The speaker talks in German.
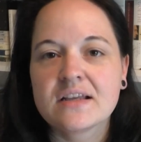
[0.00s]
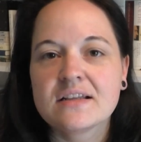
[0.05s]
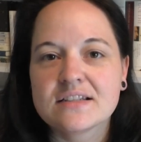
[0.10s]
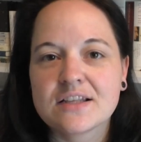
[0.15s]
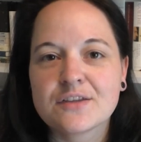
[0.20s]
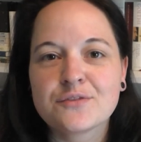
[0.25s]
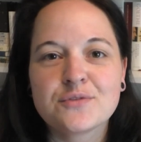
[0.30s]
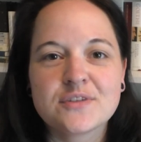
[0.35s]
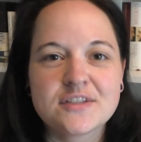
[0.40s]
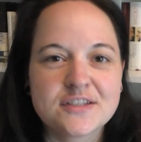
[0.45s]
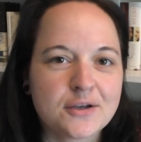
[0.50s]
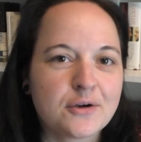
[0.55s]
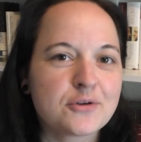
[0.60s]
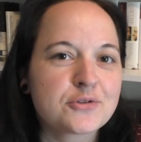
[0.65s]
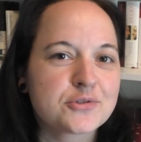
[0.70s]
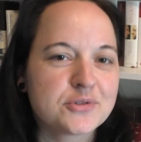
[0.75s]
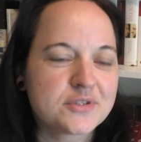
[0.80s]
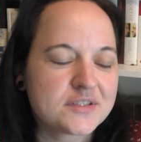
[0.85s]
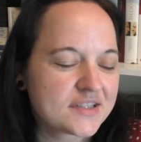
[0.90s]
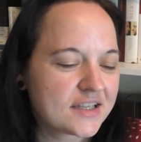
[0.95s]
Das finde ich auch
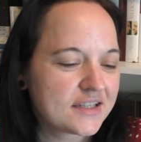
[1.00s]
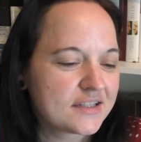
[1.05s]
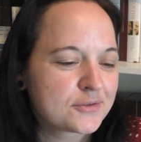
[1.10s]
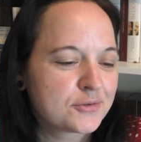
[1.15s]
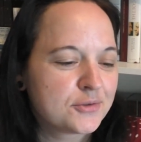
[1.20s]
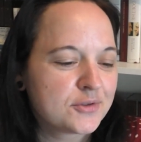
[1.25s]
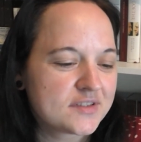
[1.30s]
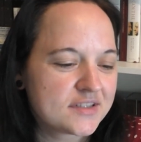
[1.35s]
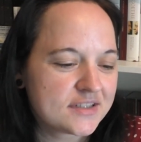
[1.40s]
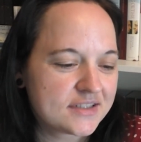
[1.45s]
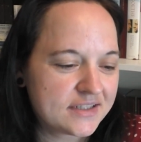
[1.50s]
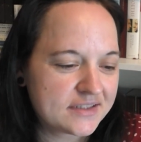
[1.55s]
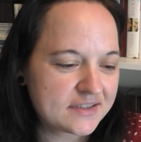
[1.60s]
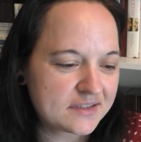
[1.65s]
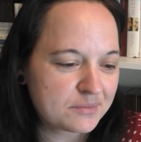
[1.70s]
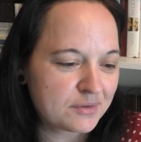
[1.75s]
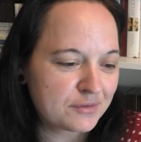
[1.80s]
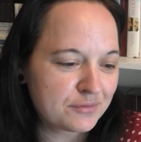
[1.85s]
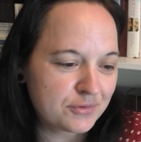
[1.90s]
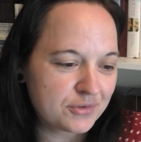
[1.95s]
schön, ist recht kurz, ich lese
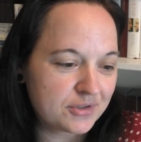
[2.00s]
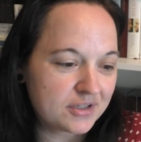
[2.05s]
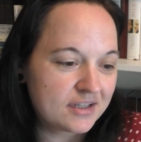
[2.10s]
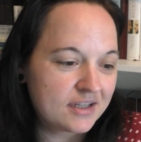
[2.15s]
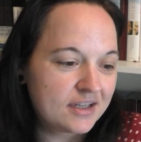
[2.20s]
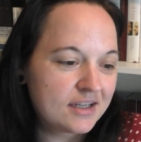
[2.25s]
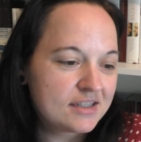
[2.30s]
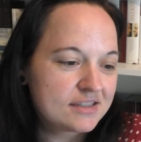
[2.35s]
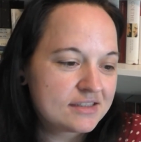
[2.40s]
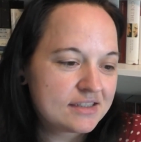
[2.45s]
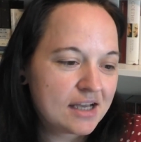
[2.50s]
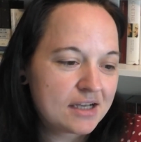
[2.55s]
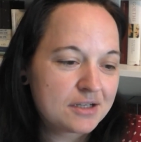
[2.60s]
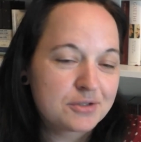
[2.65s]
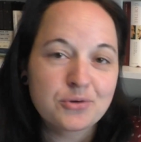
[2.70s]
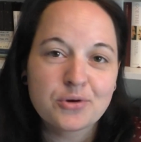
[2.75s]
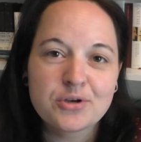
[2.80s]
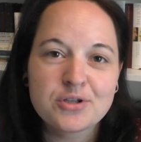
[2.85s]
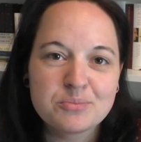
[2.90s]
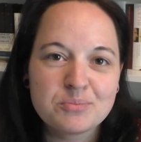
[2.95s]
es mal vor. Nach
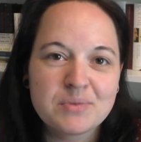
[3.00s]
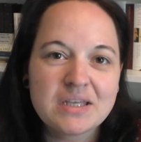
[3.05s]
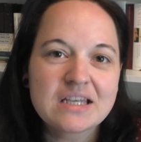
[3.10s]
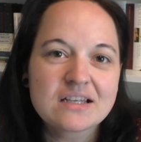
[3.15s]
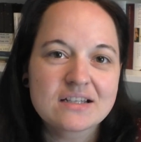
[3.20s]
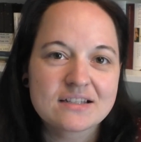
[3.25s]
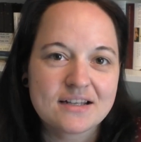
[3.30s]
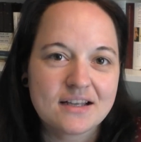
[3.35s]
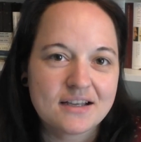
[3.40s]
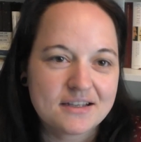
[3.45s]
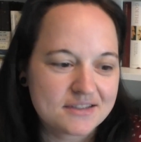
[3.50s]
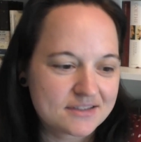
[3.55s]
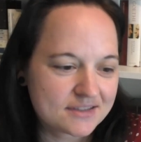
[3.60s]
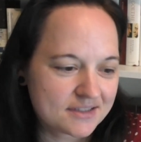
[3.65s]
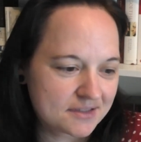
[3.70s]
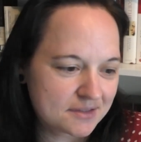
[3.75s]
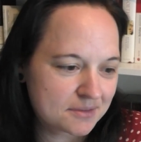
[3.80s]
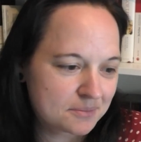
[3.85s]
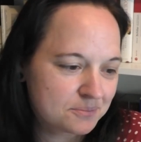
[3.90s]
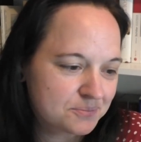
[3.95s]
neuen Meeren heißt
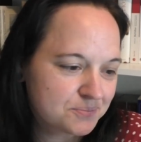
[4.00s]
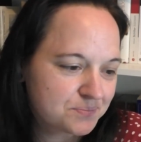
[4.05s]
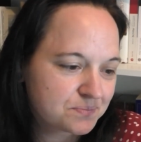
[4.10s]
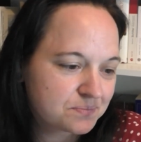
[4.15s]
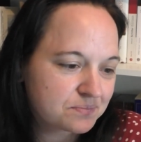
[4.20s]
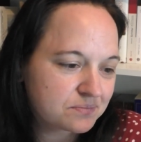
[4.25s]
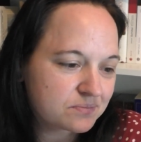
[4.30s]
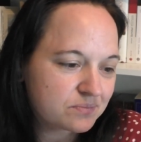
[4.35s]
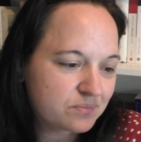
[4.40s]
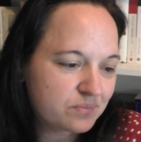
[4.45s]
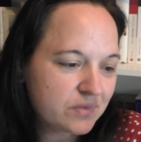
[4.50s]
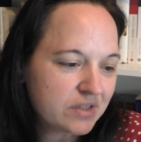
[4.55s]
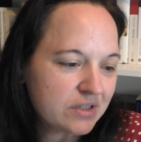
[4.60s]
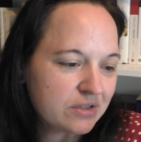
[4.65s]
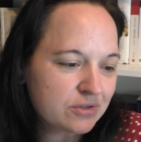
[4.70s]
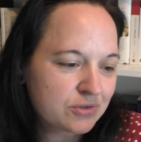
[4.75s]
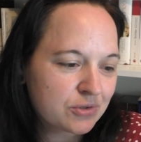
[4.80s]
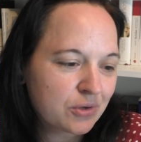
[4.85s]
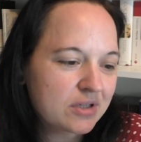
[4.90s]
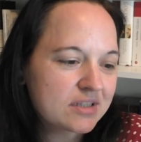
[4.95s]
es.
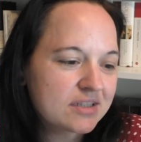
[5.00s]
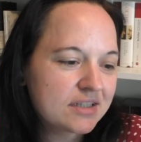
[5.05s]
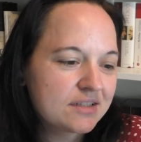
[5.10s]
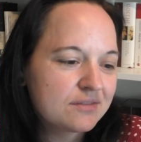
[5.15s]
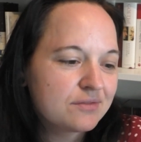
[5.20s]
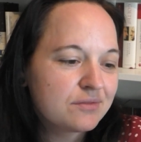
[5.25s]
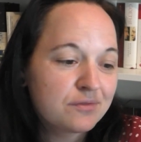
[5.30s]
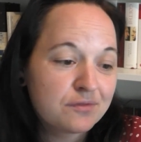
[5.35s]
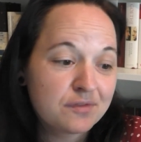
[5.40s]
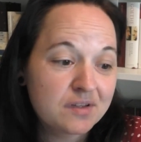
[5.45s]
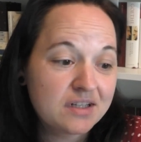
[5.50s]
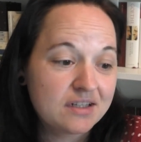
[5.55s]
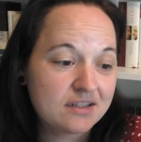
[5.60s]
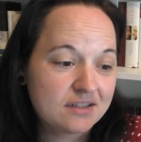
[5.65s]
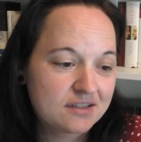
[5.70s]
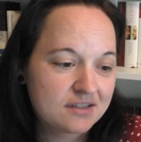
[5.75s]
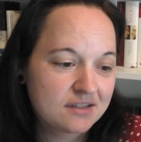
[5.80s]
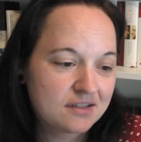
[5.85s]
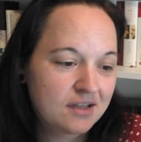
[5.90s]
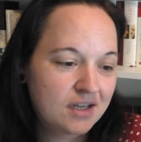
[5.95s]
Dorthin will
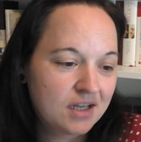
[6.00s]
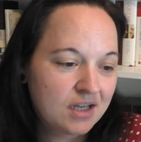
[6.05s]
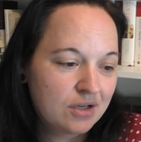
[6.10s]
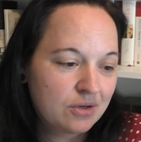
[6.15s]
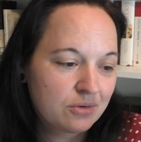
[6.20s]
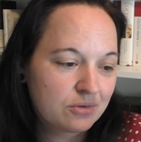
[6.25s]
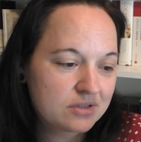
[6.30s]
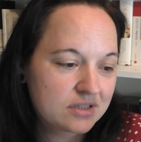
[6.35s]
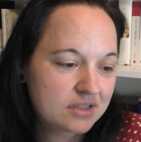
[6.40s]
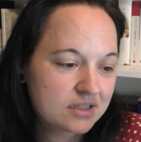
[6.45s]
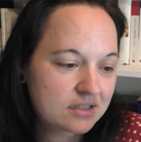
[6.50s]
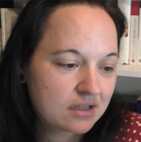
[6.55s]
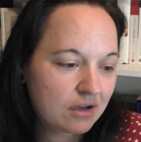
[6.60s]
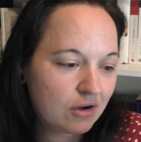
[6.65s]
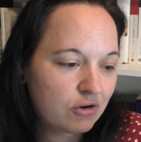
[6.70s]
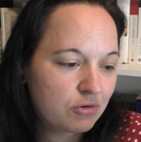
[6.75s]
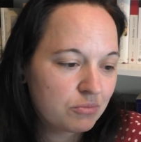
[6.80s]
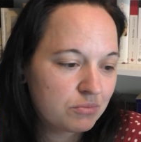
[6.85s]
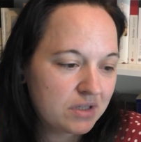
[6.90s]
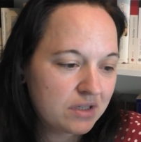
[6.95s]
ich, und ich
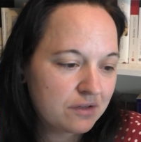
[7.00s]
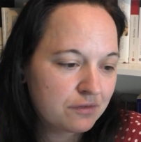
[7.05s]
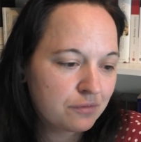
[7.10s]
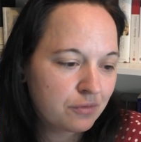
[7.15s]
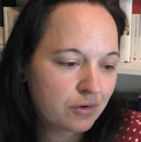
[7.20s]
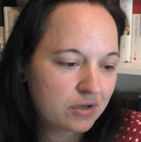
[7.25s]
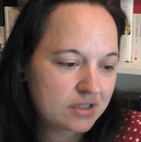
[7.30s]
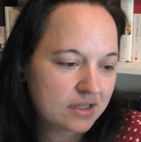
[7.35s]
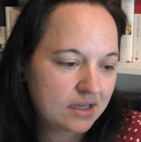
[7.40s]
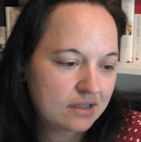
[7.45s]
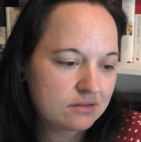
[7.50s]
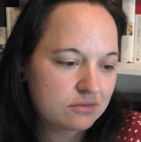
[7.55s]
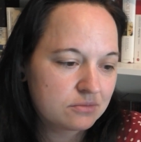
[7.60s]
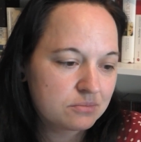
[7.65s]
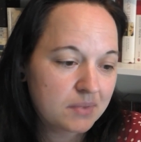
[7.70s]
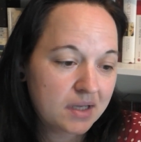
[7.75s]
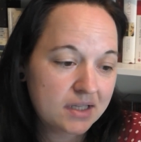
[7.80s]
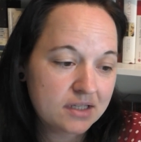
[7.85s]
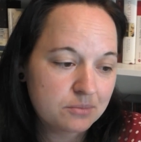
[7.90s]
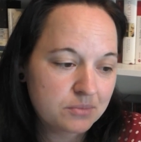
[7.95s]
traue mir fortan und
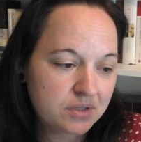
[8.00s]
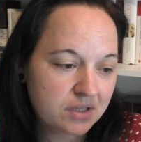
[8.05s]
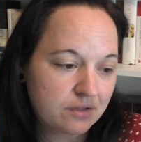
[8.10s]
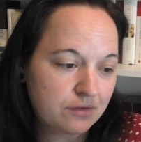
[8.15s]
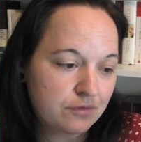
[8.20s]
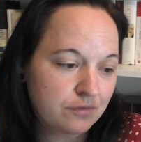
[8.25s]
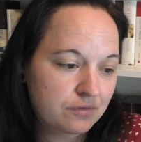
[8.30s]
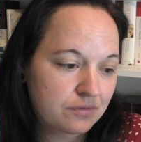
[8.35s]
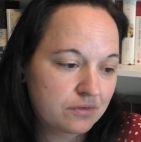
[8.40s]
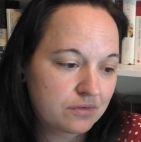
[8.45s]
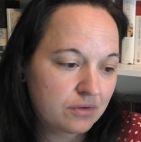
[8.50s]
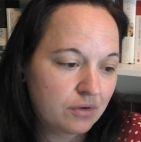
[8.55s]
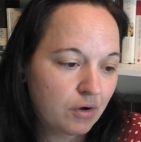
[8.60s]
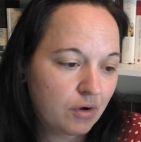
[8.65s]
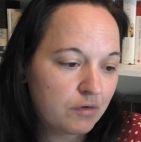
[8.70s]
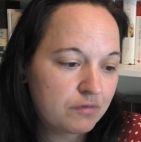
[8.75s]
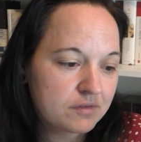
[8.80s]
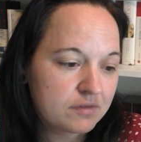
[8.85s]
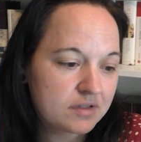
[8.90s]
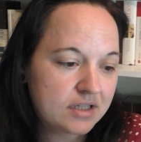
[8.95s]
meinem Griff.
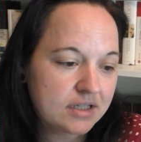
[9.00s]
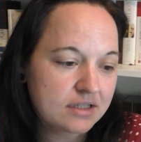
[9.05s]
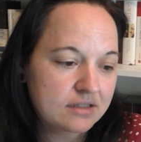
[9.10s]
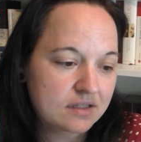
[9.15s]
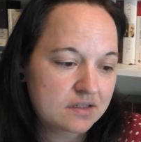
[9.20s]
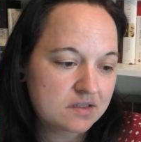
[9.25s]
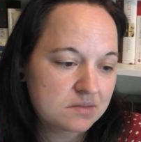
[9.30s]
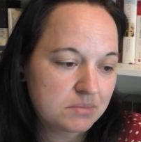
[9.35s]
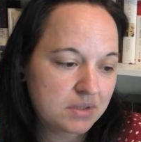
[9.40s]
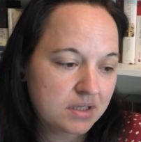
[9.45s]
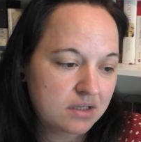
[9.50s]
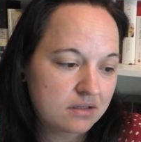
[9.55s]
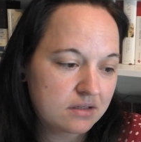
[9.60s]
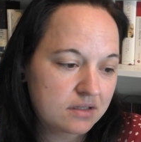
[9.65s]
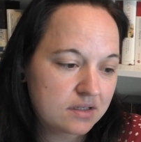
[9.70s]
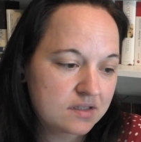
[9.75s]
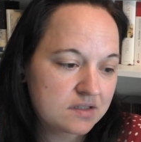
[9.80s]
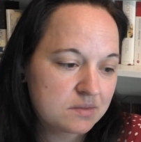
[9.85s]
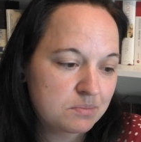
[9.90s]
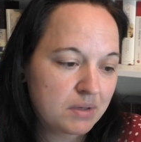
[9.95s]
Offen liegt das Meer,
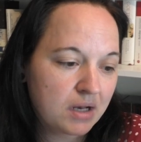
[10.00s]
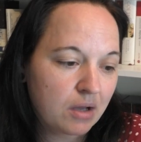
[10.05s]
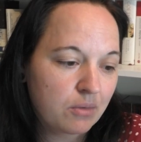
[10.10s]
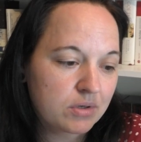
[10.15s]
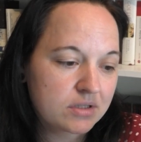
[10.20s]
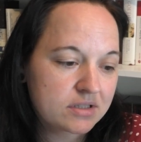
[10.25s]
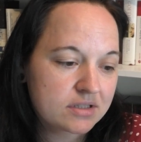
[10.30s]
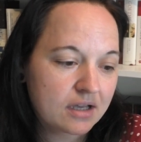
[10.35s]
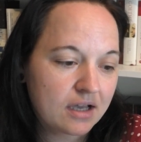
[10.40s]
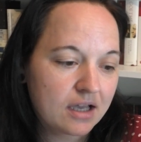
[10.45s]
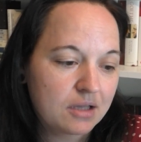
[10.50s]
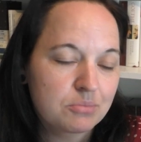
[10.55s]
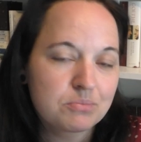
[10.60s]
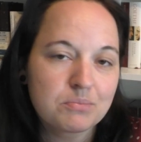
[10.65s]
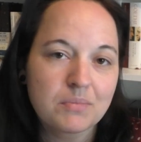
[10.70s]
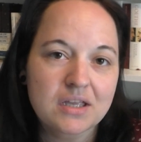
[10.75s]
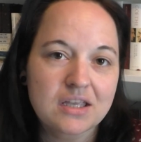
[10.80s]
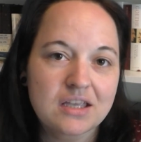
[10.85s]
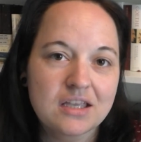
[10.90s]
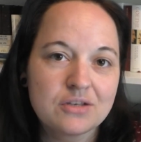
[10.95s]
ins Blaue treibt
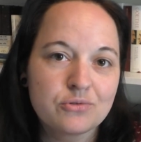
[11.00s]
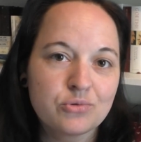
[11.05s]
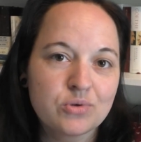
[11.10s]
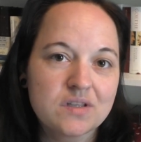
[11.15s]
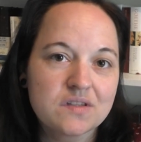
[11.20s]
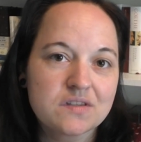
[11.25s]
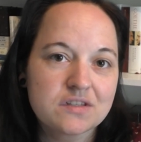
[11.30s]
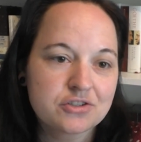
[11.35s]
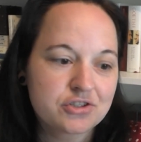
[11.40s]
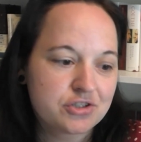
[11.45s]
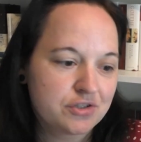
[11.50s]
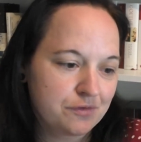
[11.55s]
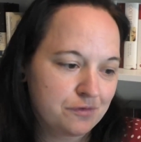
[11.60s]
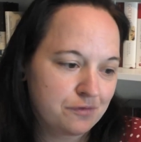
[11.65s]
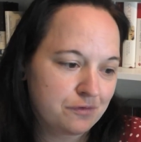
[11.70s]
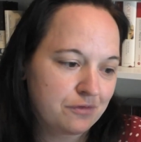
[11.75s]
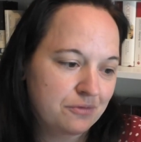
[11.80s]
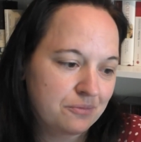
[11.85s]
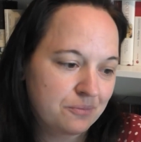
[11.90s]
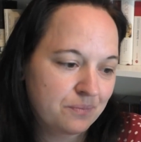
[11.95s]
mein Genueser
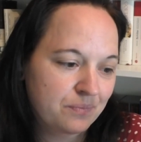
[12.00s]
Schiff.